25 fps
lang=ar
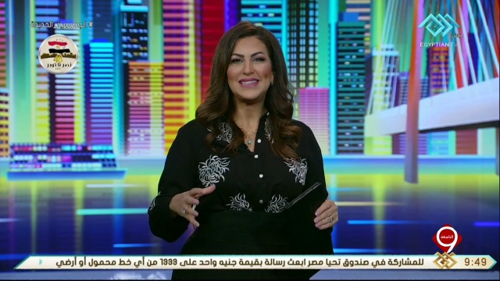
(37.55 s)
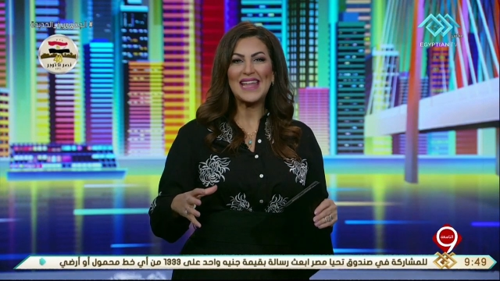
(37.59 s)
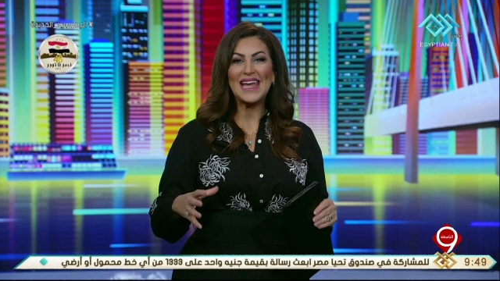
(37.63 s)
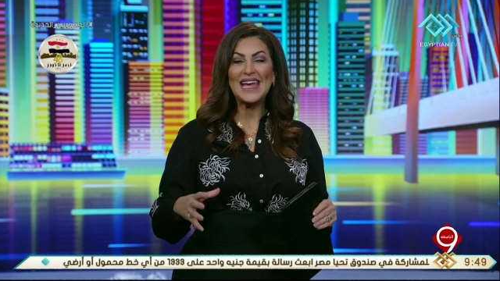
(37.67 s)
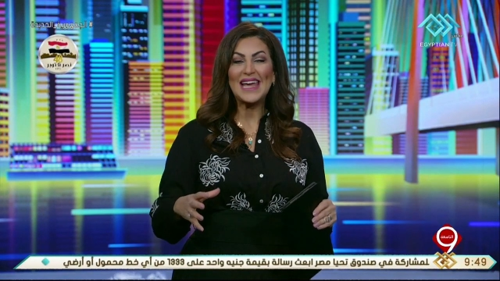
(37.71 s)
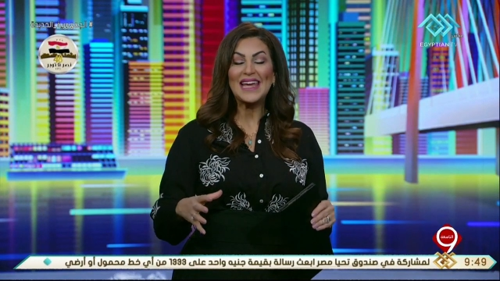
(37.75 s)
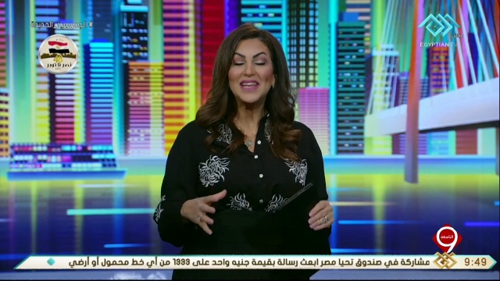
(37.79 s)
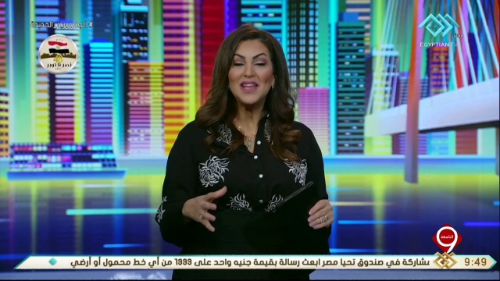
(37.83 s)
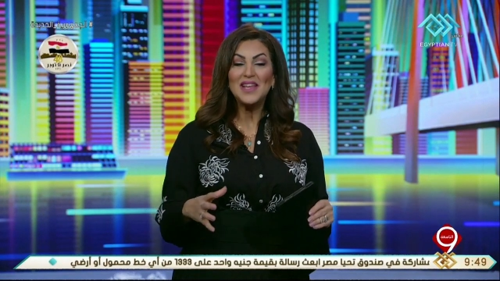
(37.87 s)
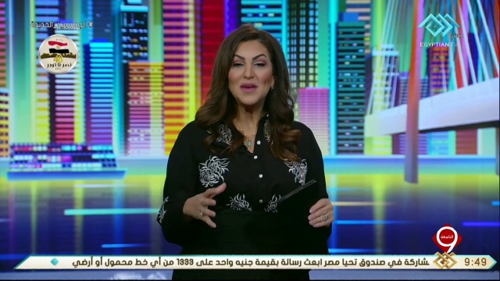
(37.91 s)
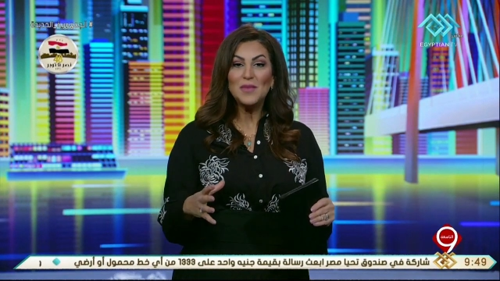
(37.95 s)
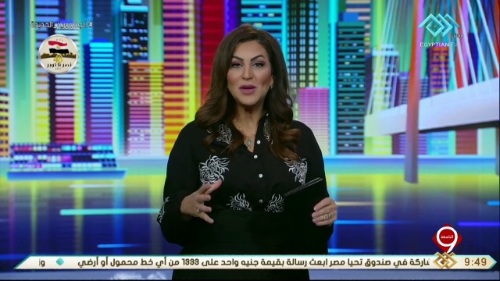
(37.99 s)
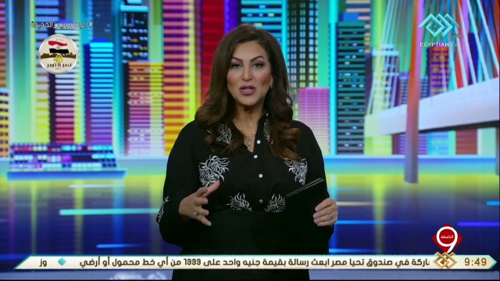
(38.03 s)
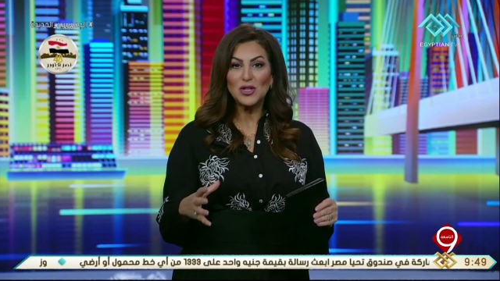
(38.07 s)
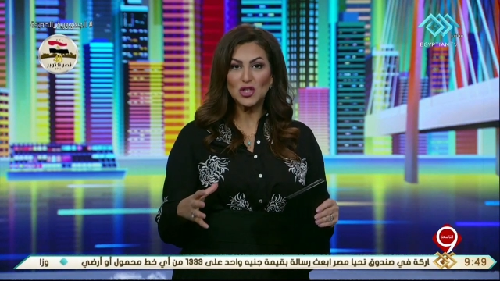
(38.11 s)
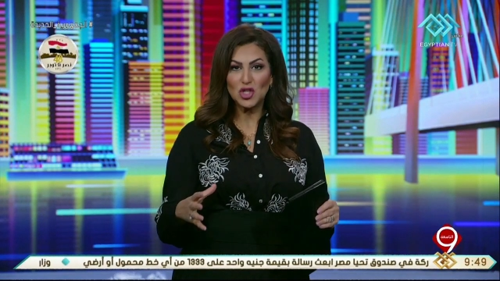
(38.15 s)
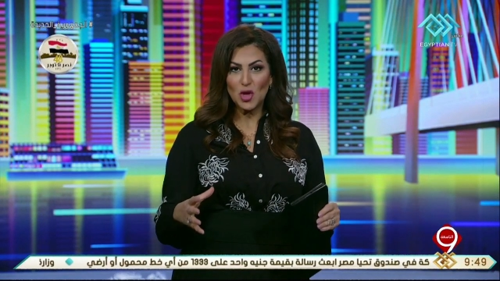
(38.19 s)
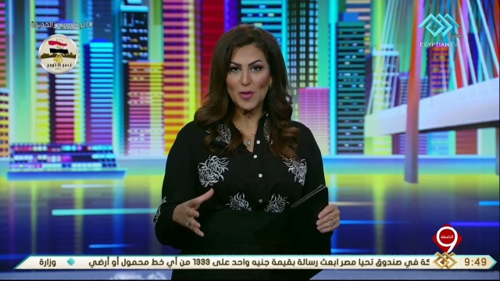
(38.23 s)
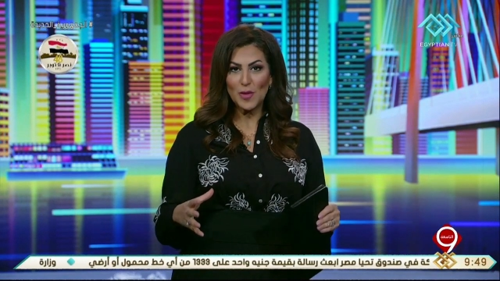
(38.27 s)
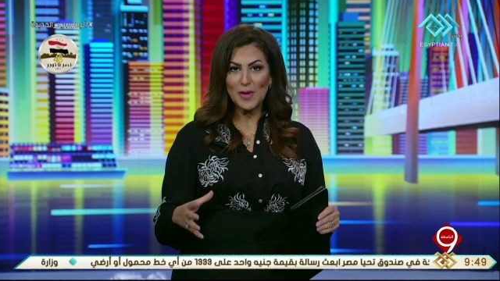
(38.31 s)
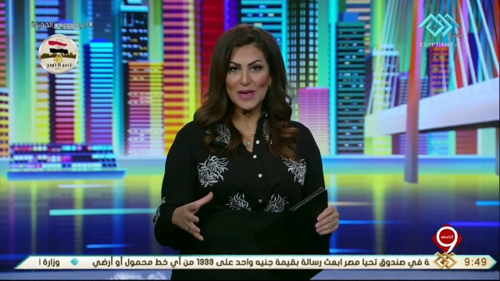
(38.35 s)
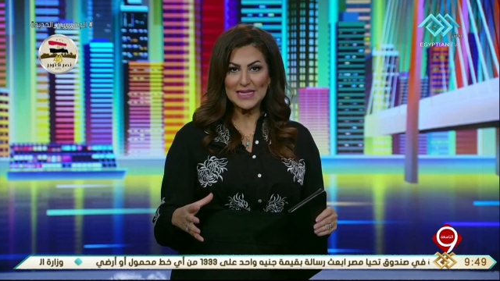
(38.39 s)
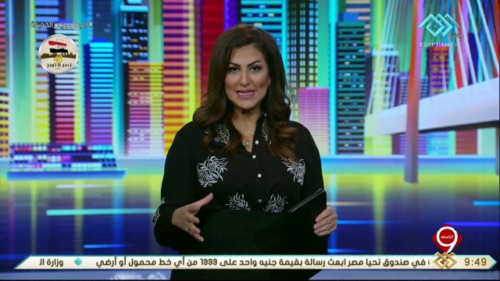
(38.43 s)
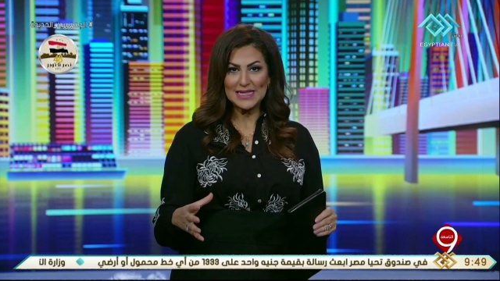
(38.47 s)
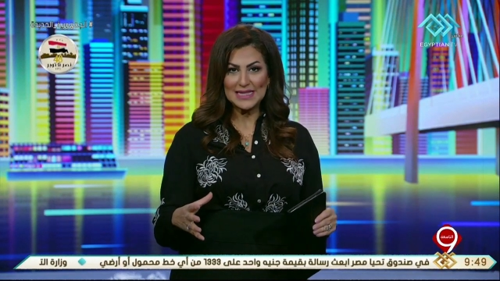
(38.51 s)
تجربة
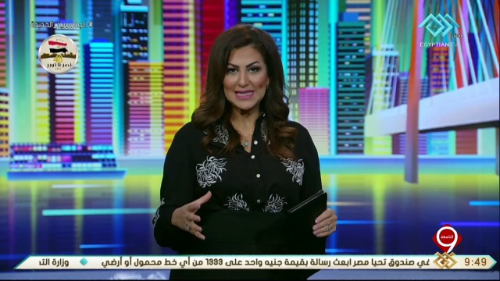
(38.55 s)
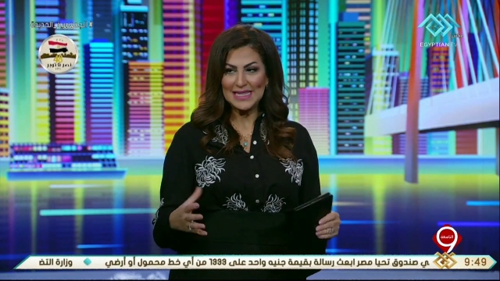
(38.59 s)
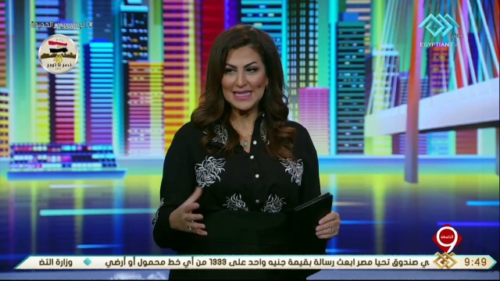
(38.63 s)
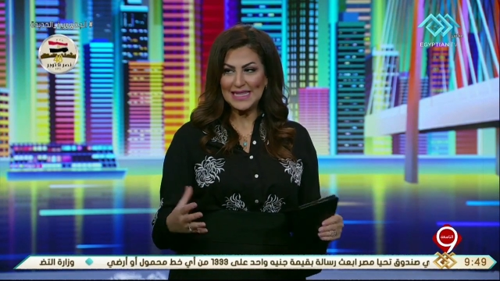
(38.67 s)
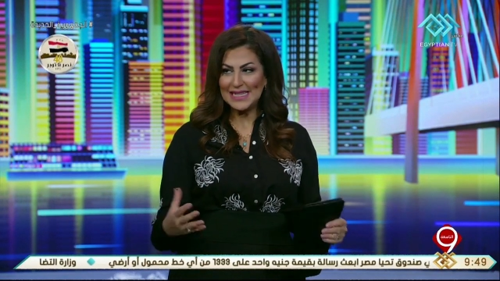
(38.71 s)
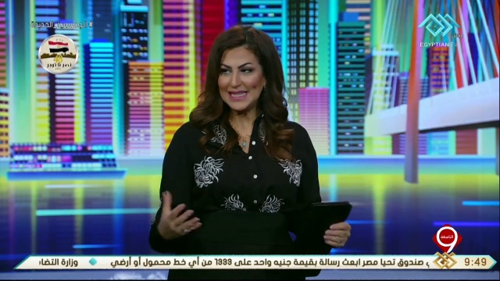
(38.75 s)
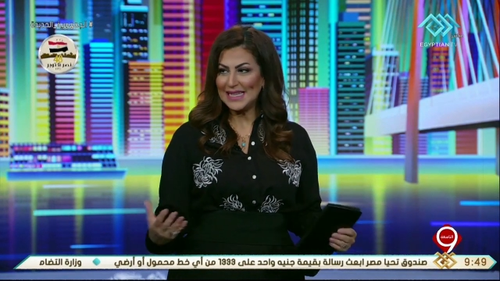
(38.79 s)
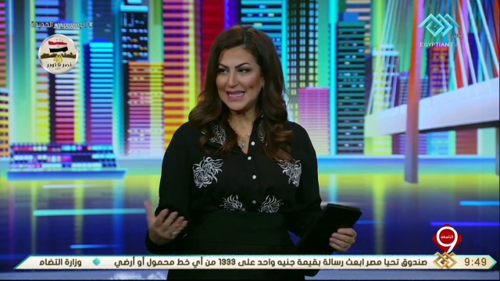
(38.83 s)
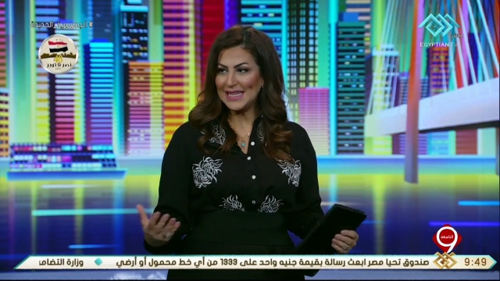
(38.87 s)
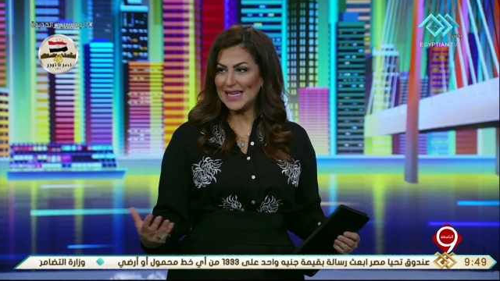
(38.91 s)
شبه دي